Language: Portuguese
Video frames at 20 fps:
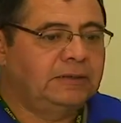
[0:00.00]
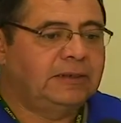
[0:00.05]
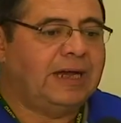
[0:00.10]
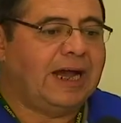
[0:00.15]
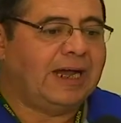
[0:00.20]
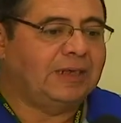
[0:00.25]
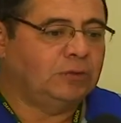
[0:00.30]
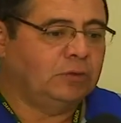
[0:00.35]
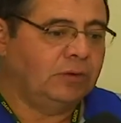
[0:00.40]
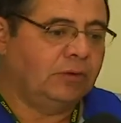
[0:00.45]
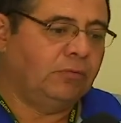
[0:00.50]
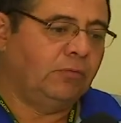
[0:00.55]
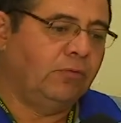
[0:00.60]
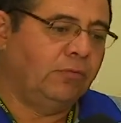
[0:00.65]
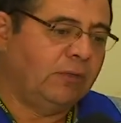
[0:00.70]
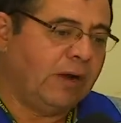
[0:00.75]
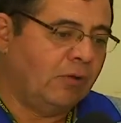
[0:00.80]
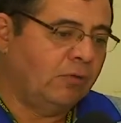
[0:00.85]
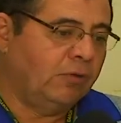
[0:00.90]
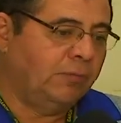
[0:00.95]
Caso
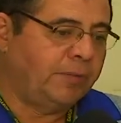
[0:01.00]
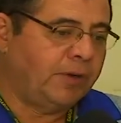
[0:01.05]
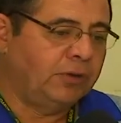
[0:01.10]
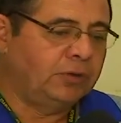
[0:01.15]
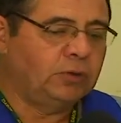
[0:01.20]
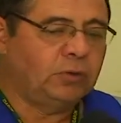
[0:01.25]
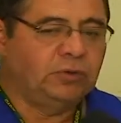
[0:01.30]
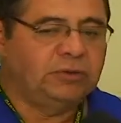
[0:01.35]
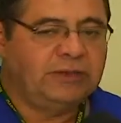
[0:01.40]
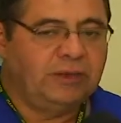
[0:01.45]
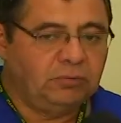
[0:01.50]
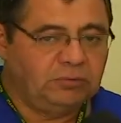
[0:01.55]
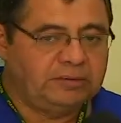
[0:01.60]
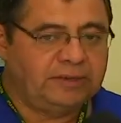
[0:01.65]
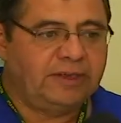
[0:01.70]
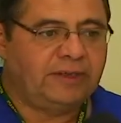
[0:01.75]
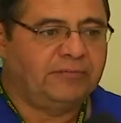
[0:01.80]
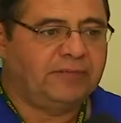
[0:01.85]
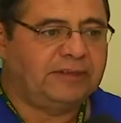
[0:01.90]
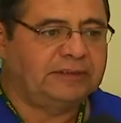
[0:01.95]
algum produtor não
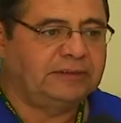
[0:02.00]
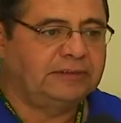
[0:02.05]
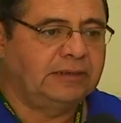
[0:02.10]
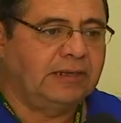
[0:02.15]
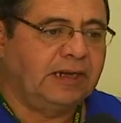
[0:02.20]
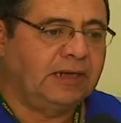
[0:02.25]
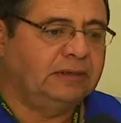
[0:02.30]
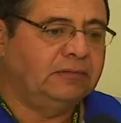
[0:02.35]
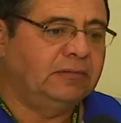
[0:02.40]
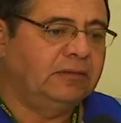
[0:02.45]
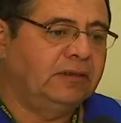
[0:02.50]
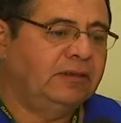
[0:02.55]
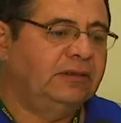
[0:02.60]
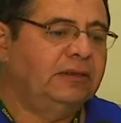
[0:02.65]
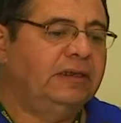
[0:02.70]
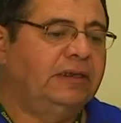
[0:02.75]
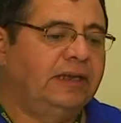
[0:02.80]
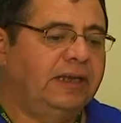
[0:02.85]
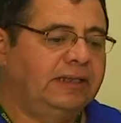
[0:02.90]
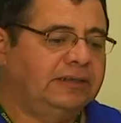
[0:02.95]
tenha vacinado,
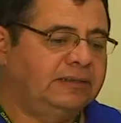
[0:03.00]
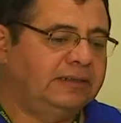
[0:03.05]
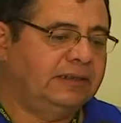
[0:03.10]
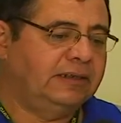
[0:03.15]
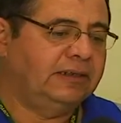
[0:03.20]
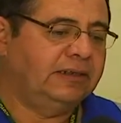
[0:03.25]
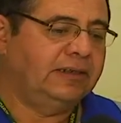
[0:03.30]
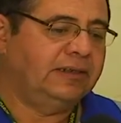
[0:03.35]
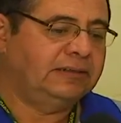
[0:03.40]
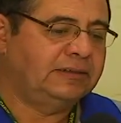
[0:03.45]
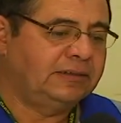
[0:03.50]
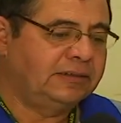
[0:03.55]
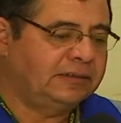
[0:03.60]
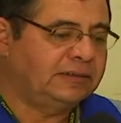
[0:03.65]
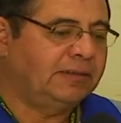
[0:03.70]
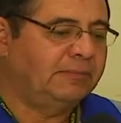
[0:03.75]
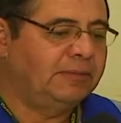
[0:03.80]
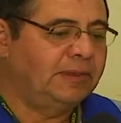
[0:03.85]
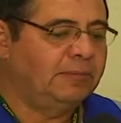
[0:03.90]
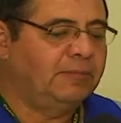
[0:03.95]
essa, essa,
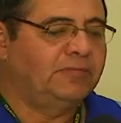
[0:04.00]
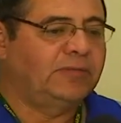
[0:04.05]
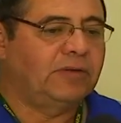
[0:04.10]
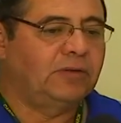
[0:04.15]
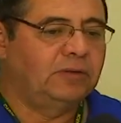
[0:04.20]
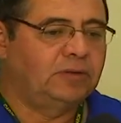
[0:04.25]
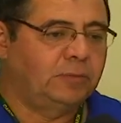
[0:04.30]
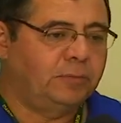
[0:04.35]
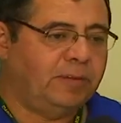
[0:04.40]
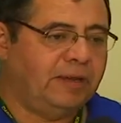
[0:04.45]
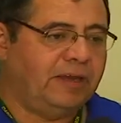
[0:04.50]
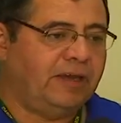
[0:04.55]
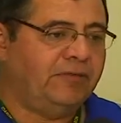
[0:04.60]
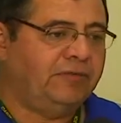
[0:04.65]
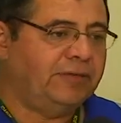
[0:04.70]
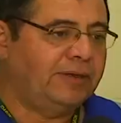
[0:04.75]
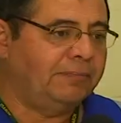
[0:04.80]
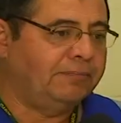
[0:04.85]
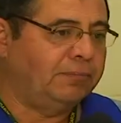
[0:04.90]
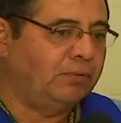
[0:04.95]
esse mesmo valor de
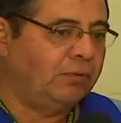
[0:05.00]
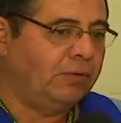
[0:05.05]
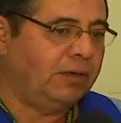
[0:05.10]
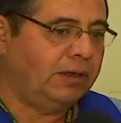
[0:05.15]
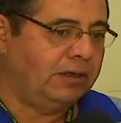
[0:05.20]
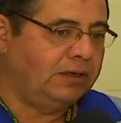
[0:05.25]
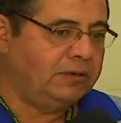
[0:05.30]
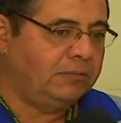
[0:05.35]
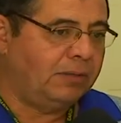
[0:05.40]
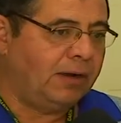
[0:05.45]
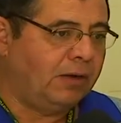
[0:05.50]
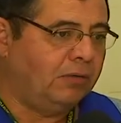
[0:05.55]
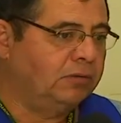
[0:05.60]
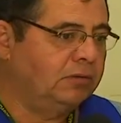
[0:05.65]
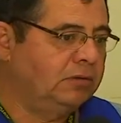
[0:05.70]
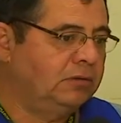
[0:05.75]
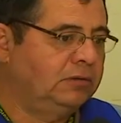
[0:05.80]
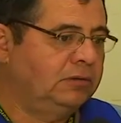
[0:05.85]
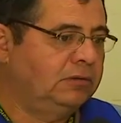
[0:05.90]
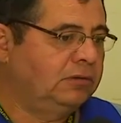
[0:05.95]
UPF é por animal.
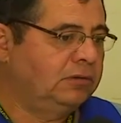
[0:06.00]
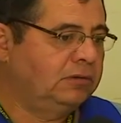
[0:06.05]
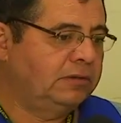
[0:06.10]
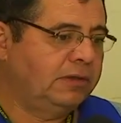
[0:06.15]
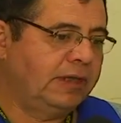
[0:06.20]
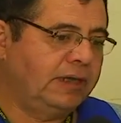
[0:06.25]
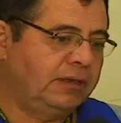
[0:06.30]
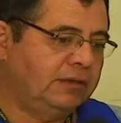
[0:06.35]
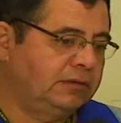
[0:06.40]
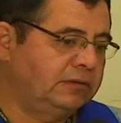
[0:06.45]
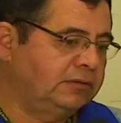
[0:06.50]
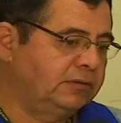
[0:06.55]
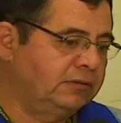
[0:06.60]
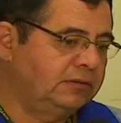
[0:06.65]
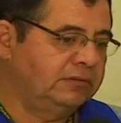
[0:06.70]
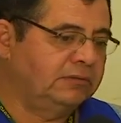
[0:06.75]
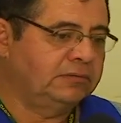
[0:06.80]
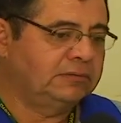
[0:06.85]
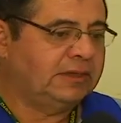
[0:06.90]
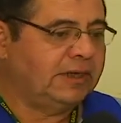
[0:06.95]
Né?
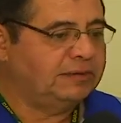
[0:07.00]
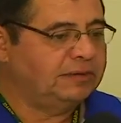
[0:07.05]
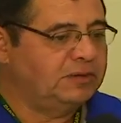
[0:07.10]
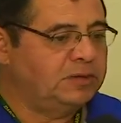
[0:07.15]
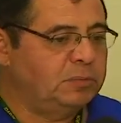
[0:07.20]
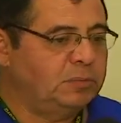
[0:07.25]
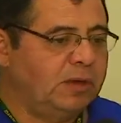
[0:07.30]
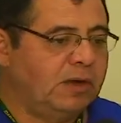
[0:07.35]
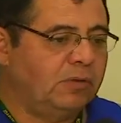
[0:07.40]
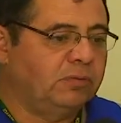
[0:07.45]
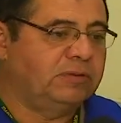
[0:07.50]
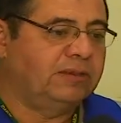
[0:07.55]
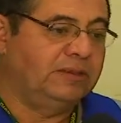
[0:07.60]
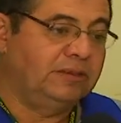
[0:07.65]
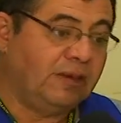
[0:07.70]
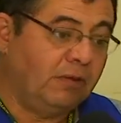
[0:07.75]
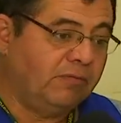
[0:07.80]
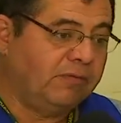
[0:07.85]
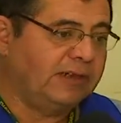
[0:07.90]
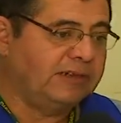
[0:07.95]
Então, cada animal que
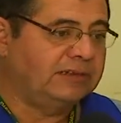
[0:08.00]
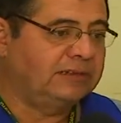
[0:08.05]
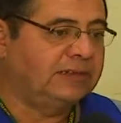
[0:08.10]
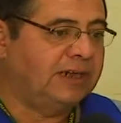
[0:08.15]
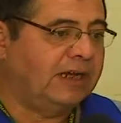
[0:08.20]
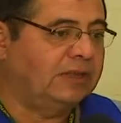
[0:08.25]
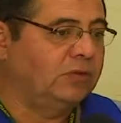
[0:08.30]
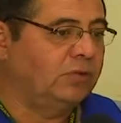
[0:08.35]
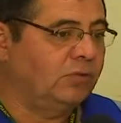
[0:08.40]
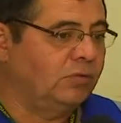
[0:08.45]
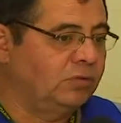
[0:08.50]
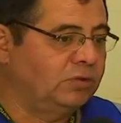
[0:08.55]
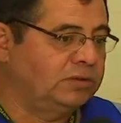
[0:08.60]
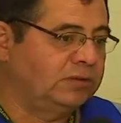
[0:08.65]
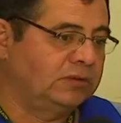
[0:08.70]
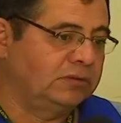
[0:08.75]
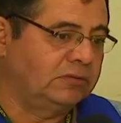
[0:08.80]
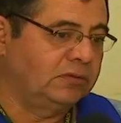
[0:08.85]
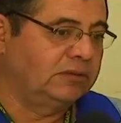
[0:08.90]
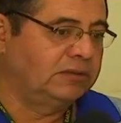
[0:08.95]
não vacinado
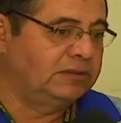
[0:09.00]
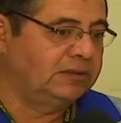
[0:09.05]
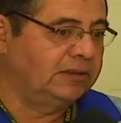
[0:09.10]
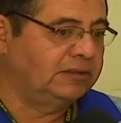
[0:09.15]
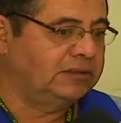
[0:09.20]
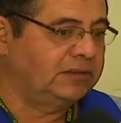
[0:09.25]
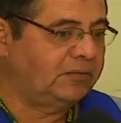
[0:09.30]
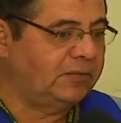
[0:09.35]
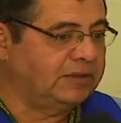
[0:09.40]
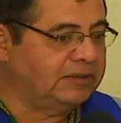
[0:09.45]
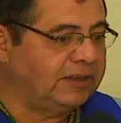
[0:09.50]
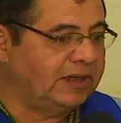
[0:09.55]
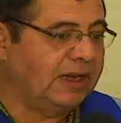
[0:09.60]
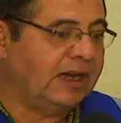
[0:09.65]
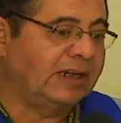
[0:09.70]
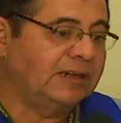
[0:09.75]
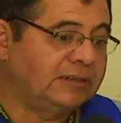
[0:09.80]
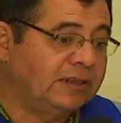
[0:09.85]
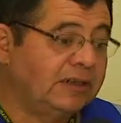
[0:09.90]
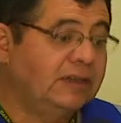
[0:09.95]
custa em torno de 150
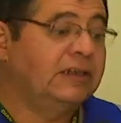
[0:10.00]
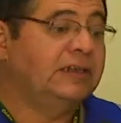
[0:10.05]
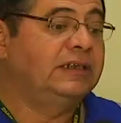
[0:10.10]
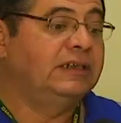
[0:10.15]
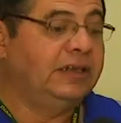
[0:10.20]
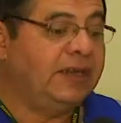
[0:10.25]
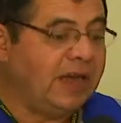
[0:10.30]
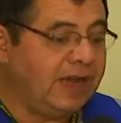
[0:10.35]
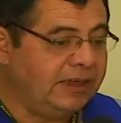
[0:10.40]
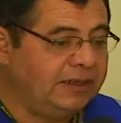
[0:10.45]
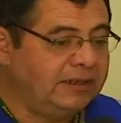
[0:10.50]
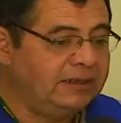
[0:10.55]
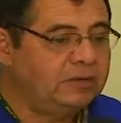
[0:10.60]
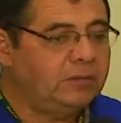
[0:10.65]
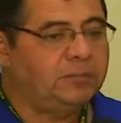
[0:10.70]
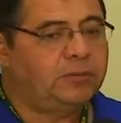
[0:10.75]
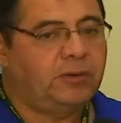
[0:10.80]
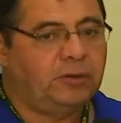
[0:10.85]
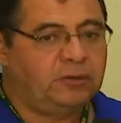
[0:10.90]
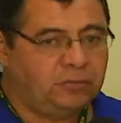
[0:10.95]
reais e
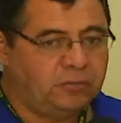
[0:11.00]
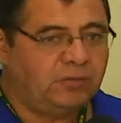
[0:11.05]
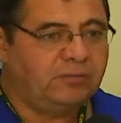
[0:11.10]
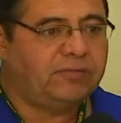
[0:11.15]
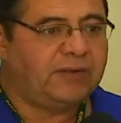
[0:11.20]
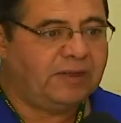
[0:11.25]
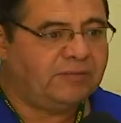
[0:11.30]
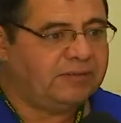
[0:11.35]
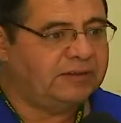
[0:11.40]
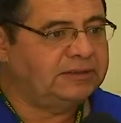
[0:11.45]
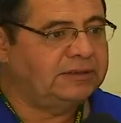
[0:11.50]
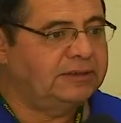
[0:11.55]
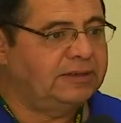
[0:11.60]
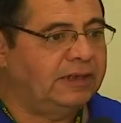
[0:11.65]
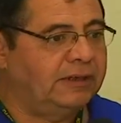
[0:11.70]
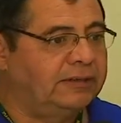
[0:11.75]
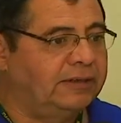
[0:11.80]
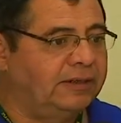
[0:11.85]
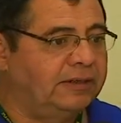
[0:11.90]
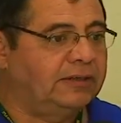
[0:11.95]
ainda o produtor vai
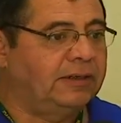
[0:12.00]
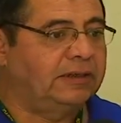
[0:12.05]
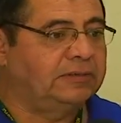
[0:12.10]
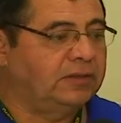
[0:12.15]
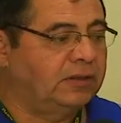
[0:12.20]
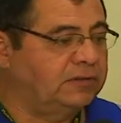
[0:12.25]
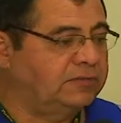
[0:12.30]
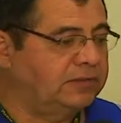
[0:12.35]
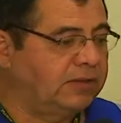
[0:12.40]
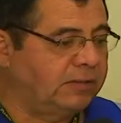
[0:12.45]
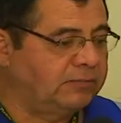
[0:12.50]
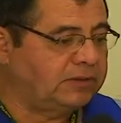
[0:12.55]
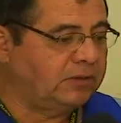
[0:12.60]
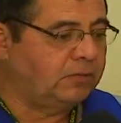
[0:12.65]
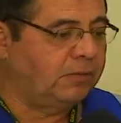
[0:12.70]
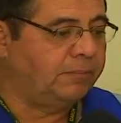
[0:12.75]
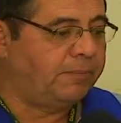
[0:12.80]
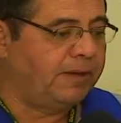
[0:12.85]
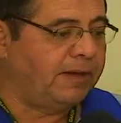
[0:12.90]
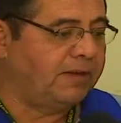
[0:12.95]
vacinar. Né? Aí nós vamos
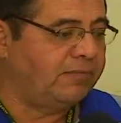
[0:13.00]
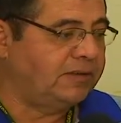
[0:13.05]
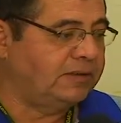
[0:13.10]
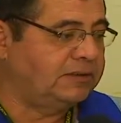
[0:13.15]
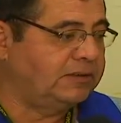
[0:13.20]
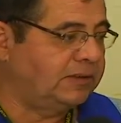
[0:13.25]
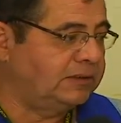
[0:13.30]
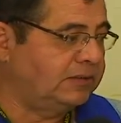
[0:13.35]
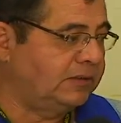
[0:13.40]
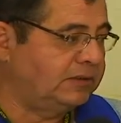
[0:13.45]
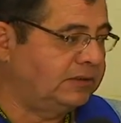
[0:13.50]
acompanhar a vacinação